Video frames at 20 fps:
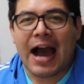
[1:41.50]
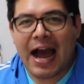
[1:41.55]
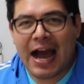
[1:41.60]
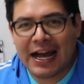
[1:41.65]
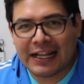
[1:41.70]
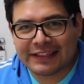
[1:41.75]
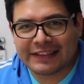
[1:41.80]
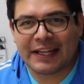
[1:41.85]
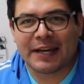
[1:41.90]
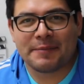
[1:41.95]

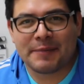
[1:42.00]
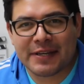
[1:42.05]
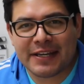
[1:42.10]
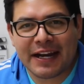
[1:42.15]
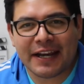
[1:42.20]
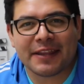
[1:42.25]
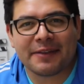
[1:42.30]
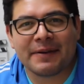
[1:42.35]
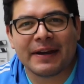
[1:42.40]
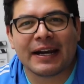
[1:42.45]
Al
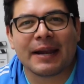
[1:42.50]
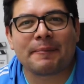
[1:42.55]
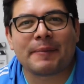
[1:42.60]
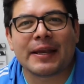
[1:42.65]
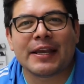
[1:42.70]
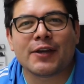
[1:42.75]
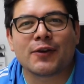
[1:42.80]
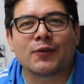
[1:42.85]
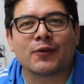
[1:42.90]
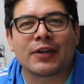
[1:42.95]
terminar de ver la
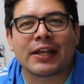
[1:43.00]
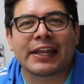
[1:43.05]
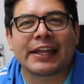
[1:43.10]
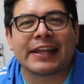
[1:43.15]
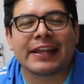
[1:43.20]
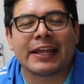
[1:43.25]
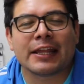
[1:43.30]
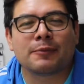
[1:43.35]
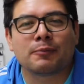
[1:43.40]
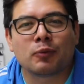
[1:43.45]
película
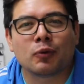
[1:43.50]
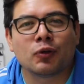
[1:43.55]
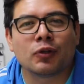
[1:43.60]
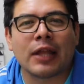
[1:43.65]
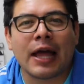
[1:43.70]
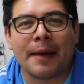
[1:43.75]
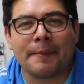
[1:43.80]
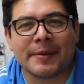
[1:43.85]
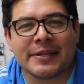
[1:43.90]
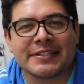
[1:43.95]
de
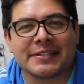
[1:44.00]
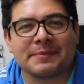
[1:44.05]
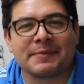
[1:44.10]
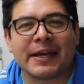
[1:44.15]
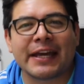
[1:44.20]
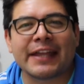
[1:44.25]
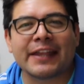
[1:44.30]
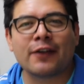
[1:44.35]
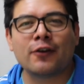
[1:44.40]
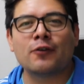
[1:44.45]
Deadpool, a mí sí
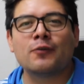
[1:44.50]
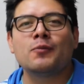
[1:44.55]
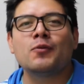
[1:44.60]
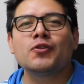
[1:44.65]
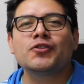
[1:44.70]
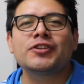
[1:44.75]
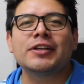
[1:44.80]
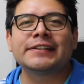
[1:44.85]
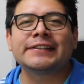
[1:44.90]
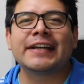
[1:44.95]
me quedaron
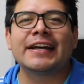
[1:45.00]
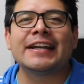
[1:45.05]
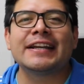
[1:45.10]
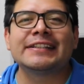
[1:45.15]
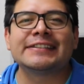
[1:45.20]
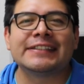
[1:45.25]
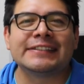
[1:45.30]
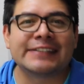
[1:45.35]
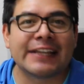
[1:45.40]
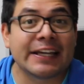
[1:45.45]
muchas
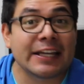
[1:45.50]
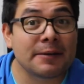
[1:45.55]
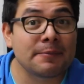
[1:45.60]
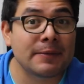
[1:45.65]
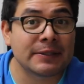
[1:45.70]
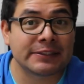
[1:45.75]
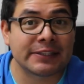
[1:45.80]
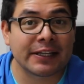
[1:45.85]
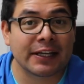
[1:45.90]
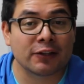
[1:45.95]
ganas de seguir
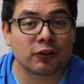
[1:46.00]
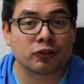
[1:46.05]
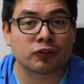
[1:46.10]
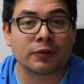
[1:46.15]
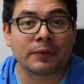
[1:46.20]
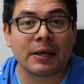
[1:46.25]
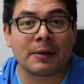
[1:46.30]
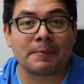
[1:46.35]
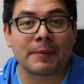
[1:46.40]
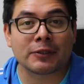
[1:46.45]
investigando
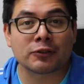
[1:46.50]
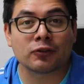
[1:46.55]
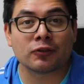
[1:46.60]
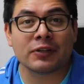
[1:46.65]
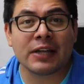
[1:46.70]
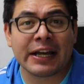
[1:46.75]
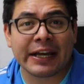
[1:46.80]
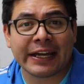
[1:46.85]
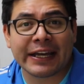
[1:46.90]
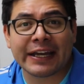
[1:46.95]
sobre el
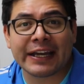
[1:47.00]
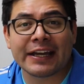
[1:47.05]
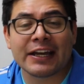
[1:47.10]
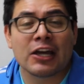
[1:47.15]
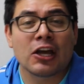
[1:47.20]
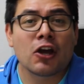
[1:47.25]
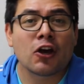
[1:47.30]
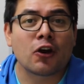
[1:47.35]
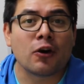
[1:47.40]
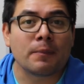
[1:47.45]

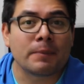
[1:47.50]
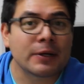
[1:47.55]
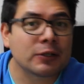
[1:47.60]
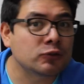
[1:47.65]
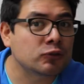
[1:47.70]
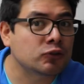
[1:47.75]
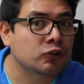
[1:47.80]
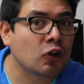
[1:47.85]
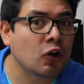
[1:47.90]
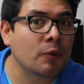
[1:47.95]
personaje, comprar
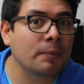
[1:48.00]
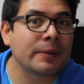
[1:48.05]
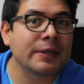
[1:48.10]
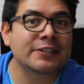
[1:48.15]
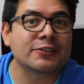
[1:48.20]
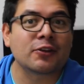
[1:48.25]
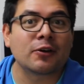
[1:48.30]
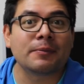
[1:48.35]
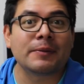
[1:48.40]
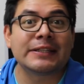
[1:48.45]
sus
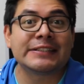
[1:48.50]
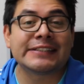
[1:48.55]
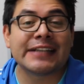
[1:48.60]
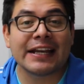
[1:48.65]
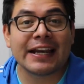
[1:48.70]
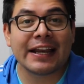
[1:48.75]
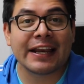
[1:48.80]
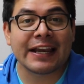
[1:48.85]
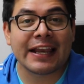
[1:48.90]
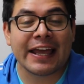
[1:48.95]
cómics,
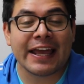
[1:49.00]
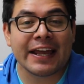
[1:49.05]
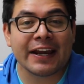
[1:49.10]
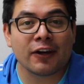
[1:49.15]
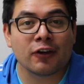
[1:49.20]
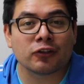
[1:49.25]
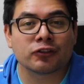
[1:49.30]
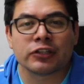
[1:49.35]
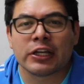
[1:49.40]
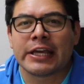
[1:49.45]
comenzar a
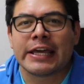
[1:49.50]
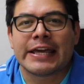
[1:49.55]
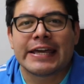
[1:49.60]
leerlos